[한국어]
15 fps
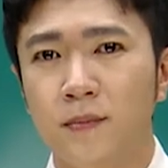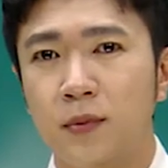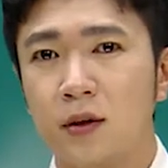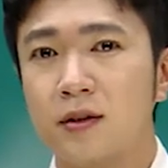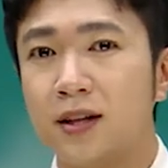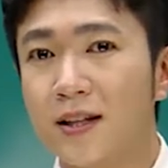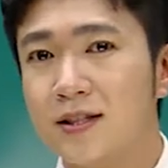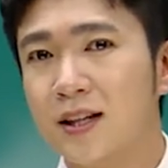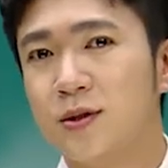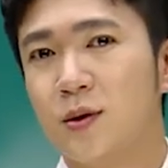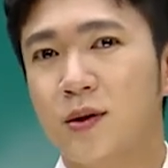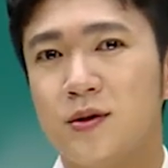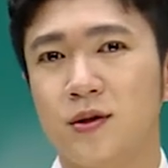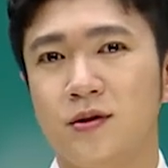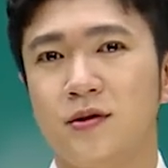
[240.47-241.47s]
몇 가지가
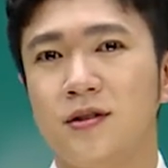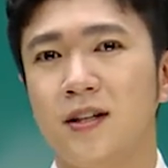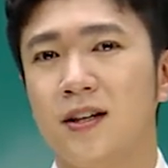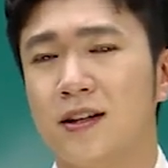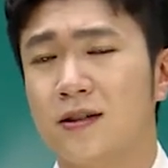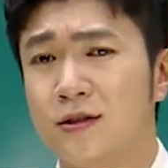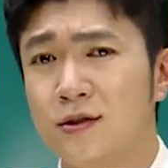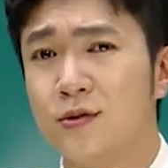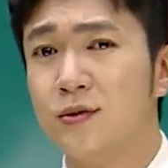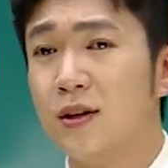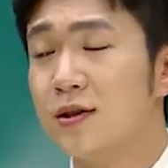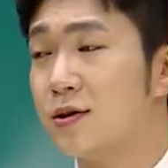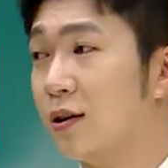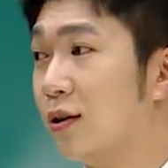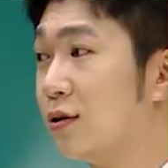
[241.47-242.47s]
정해져 있는데
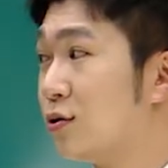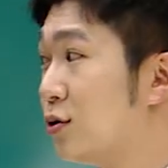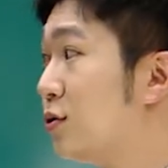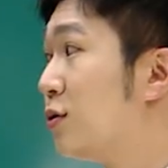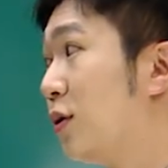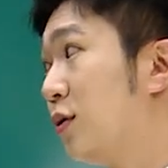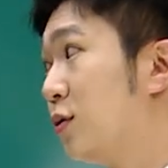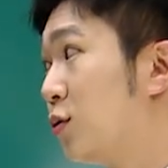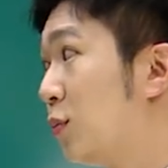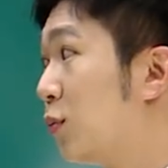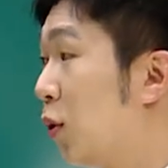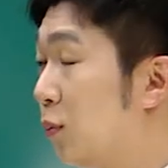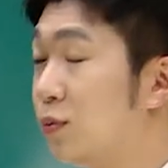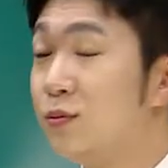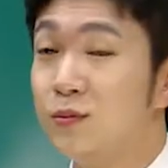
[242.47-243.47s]
그중에서 출제율이 좀
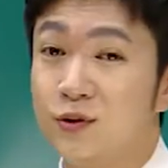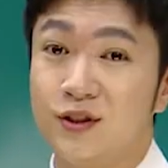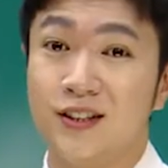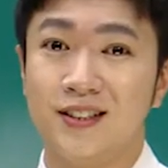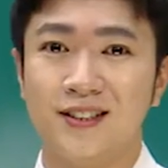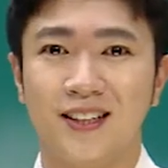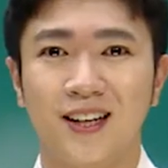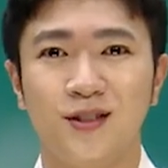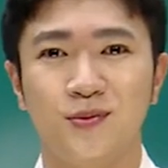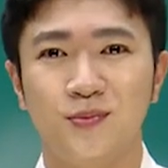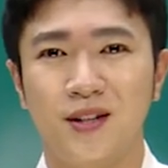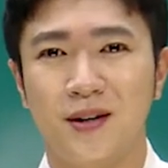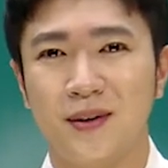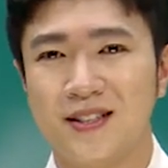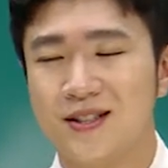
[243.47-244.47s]
높은 문제를 제가
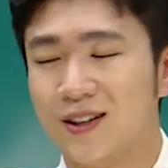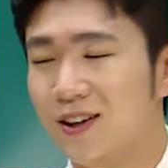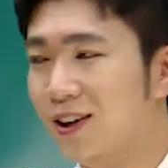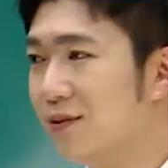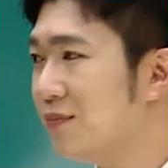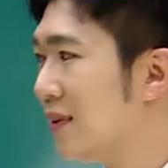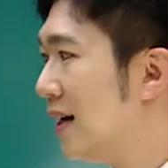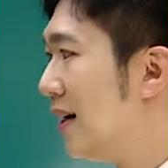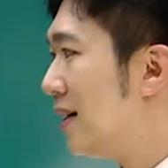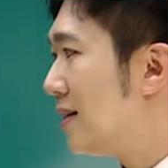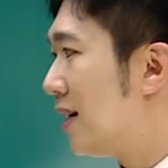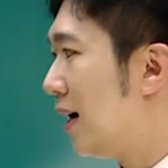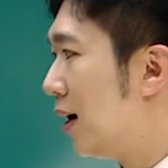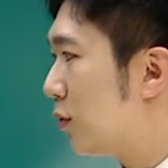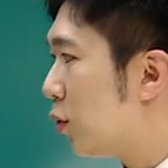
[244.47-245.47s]
준비해봤어요.
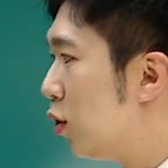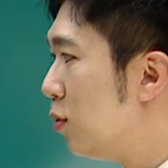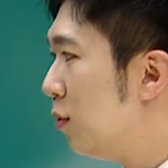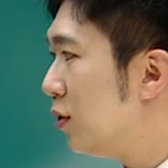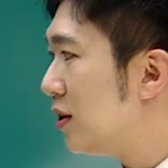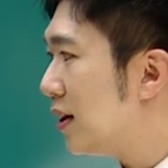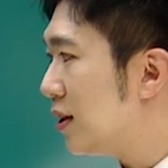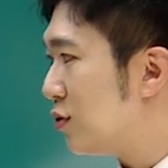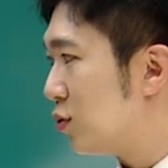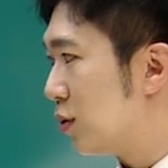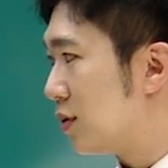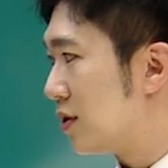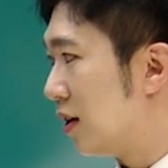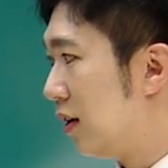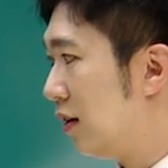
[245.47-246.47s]
자, 롤모델의
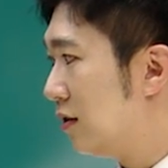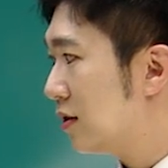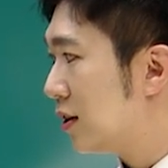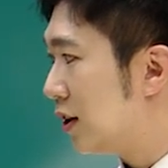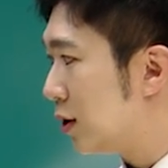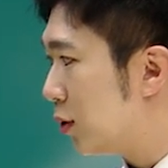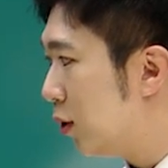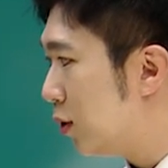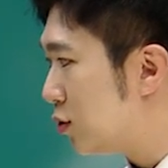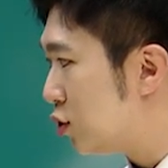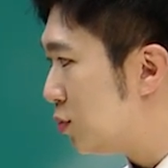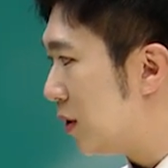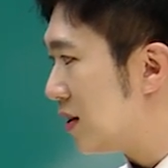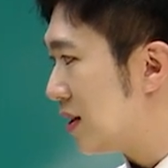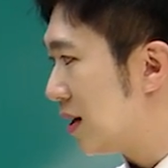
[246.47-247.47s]
중요성 그리고
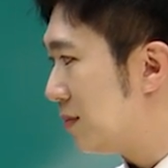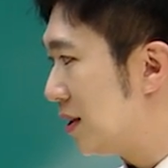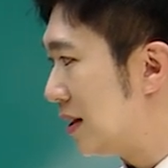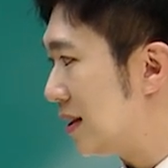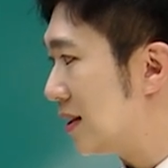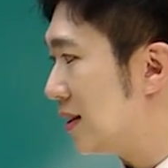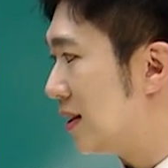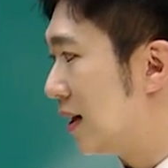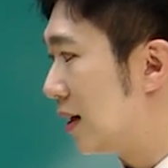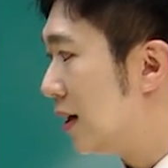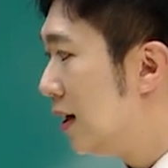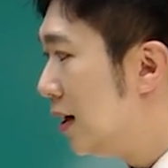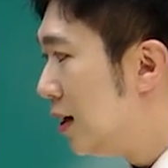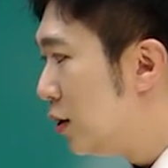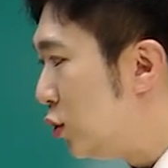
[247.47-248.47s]
주변 사람들의 특징,
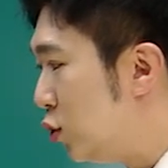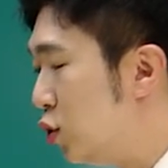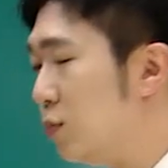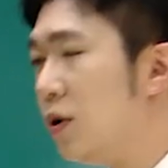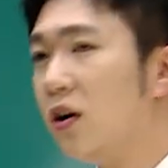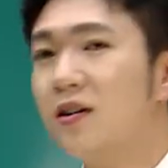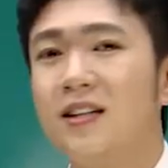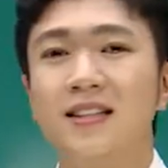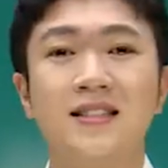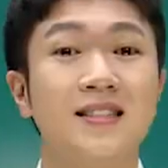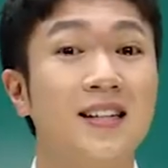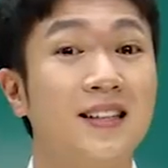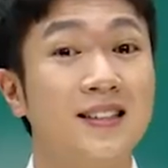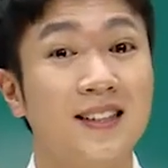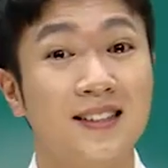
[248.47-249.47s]
유명
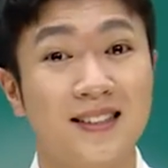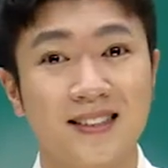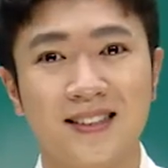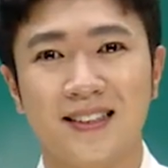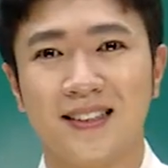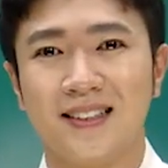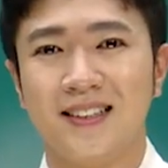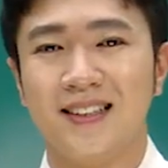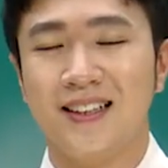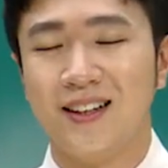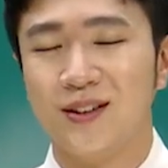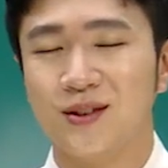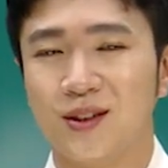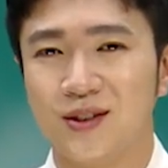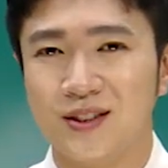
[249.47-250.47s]
인사들의 특징
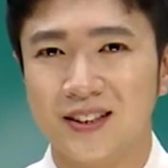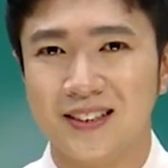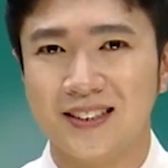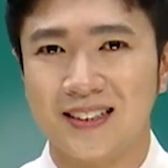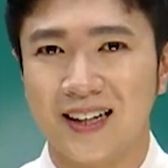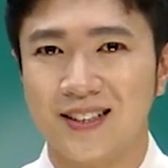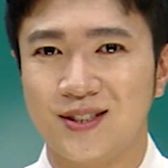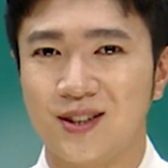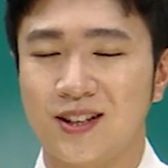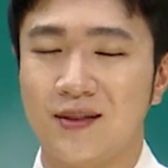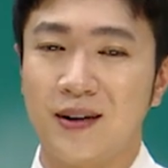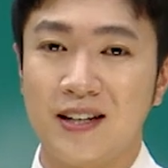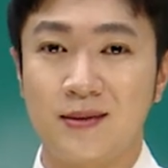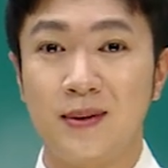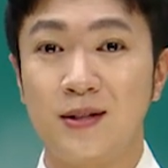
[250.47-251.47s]
이런 것들을 자연스럽게
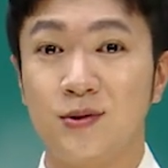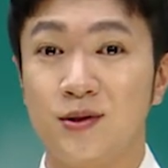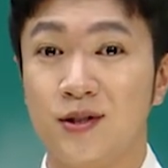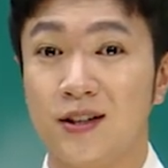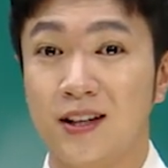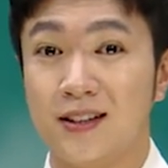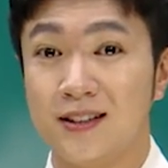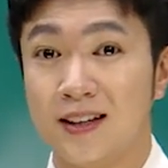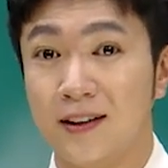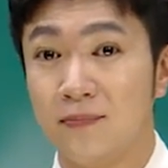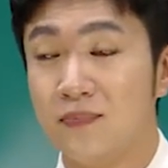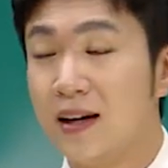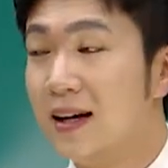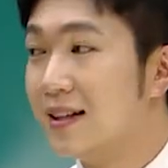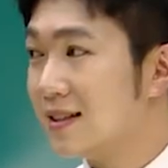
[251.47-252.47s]
말씀할 수 있어야 되는데
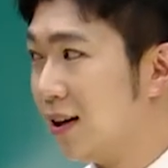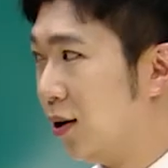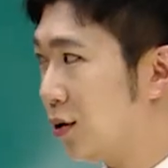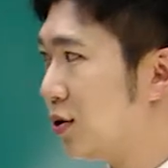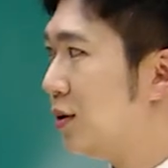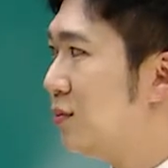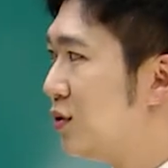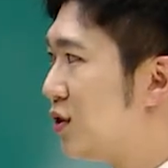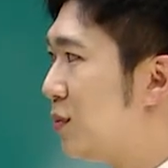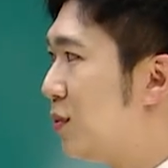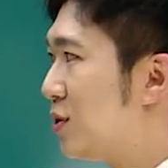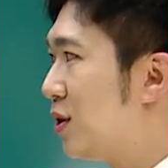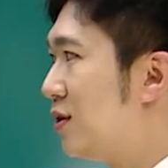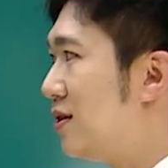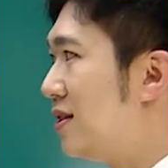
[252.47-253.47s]
자, 어떤 문제
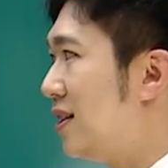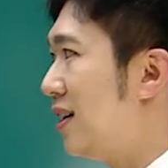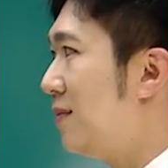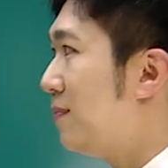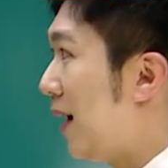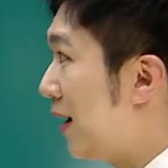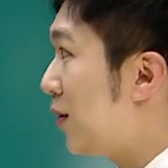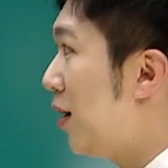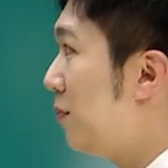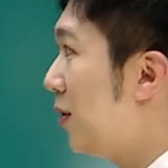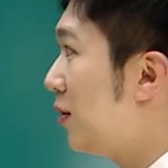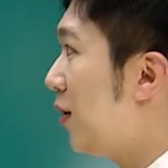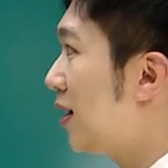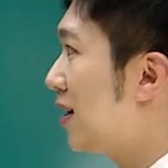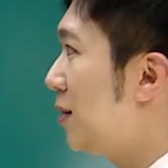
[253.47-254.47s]
보셨는지 바로
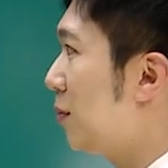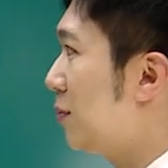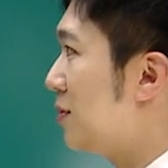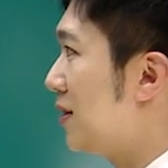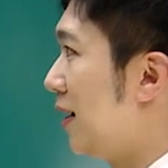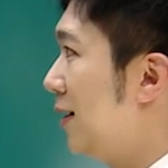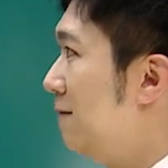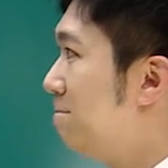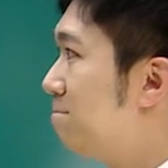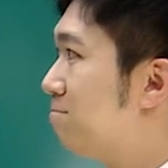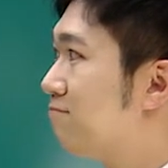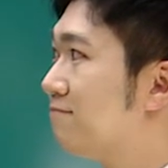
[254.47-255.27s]
한번 확인해 봅시다.